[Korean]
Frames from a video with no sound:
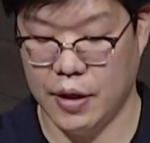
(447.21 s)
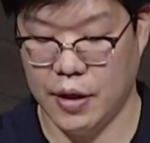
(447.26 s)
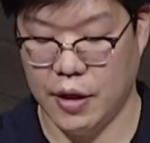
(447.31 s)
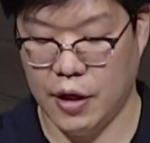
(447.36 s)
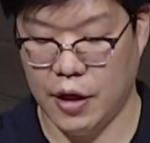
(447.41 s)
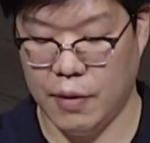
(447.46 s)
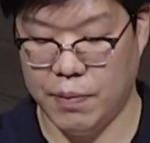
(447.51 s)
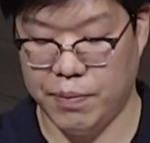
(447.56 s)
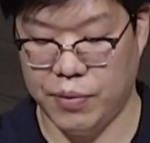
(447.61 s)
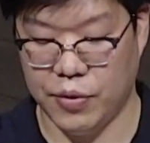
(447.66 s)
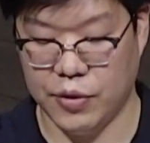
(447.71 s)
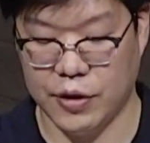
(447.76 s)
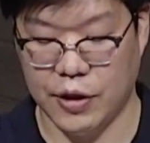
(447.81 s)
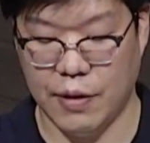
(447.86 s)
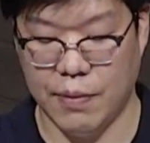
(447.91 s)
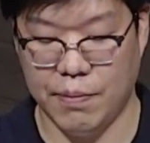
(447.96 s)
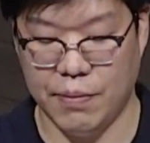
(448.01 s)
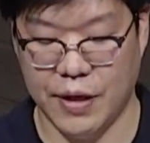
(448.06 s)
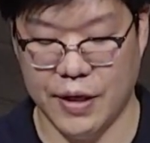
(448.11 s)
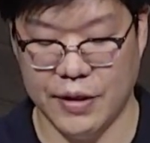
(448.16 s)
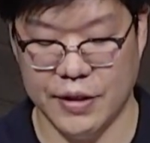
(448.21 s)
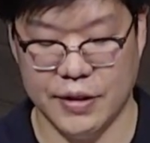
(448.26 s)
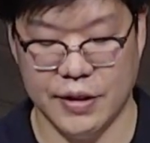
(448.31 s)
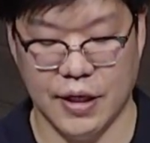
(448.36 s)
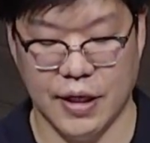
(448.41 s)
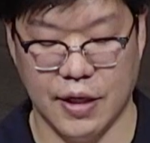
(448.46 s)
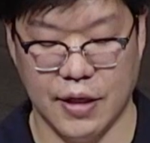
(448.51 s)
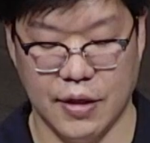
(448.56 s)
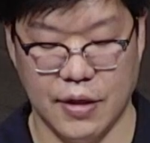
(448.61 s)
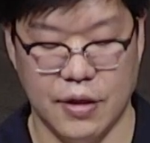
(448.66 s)
핵폭탄
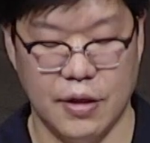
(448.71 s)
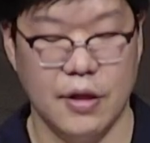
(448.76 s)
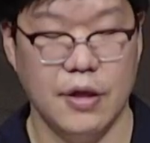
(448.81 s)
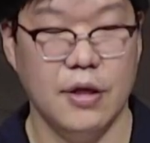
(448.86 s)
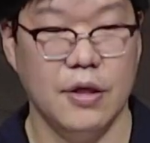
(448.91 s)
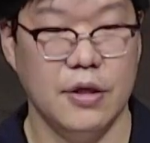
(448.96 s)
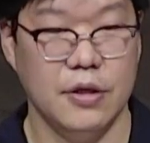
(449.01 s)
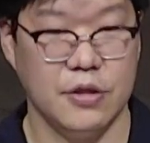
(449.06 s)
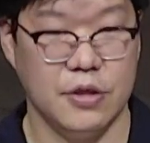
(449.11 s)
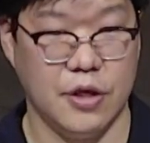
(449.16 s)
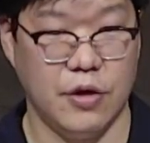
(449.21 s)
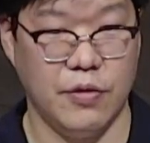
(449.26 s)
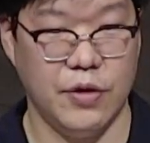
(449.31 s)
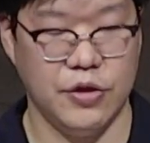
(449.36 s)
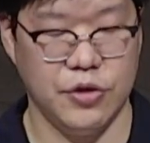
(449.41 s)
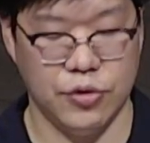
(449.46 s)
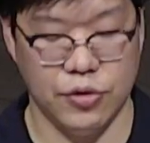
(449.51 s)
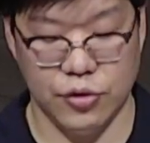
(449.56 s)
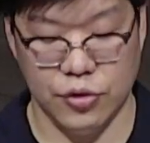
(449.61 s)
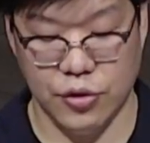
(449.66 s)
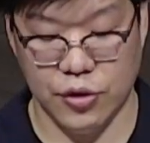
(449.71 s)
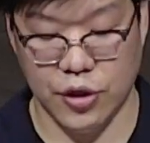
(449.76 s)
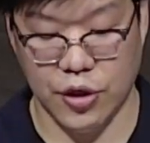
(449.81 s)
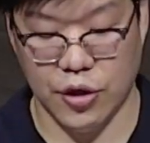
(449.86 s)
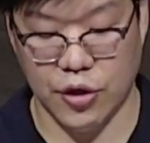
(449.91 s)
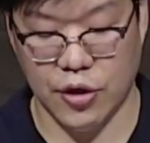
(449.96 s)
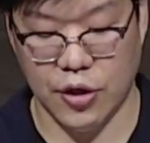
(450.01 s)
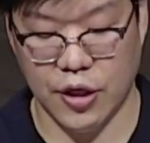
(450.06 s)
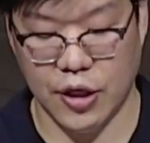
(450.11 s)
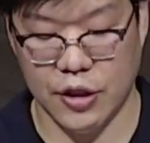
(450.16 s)
발사, 사회적으로
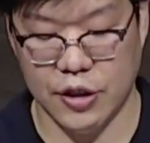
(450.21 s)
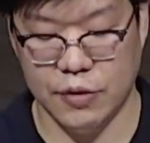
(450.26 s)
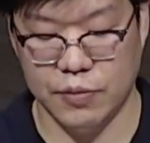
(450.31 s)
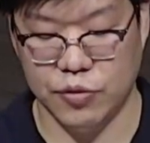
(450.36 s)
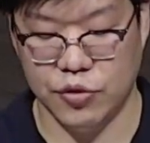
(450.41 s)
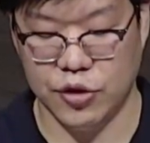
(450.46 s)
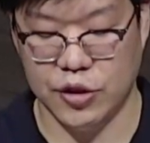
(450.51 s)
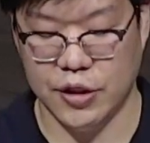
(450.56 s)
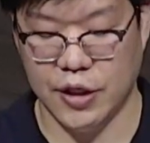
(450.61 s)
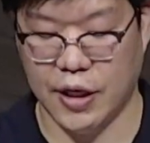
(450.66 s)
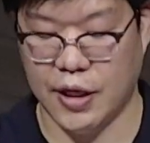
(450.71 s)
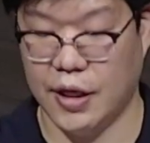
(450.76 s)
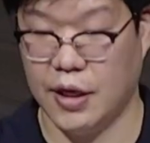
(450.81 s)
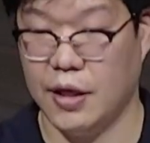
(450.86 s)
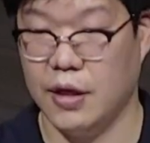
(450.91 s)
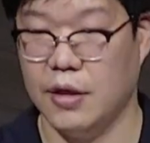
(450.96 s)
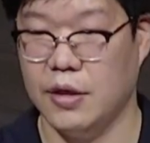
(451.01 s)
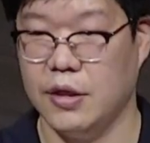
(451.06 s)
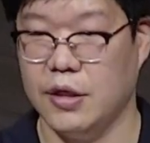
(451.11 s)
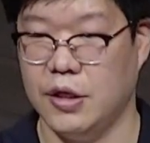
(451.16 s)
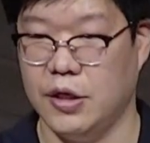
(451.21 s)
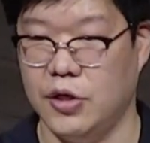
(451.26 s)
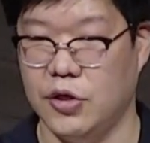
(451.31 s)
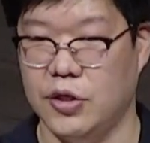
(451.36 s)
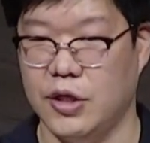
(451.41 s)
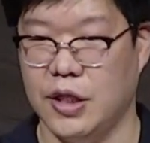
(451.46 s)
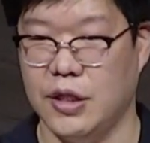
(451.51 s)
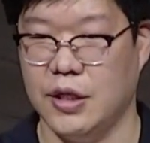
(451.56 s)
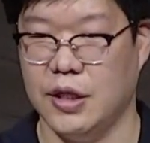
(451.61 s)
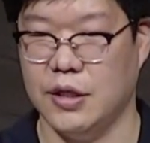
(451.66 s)
여러 가지 문제가
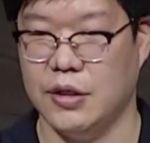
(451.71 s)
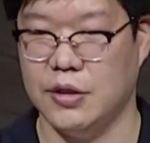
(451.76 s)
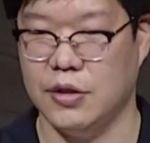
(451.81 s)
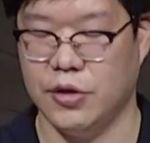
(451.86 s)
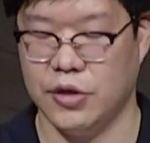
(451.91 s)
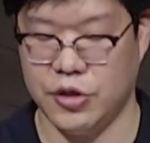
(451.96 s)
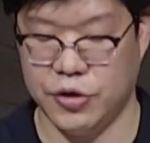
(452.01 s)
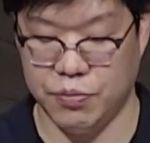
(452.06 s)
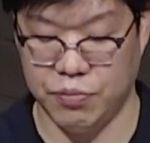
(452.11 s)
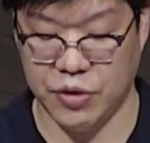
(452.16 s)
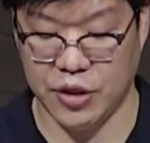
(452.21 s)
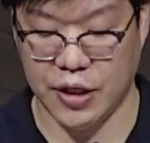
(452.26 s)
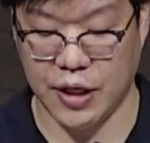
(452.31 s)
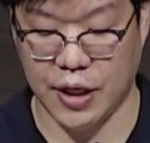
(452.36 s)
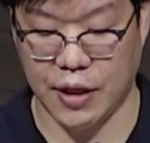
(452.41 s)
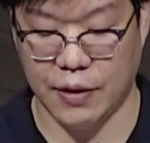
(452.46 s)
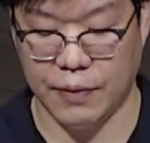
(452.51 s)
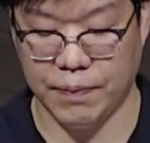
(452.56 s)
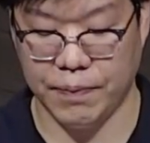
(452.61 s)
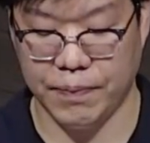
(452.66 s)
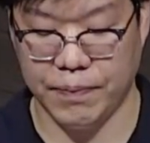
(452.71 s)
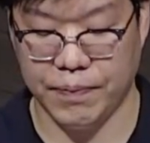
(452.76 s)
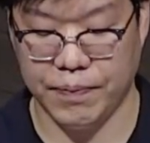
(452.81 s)
일어난다는 것입니다.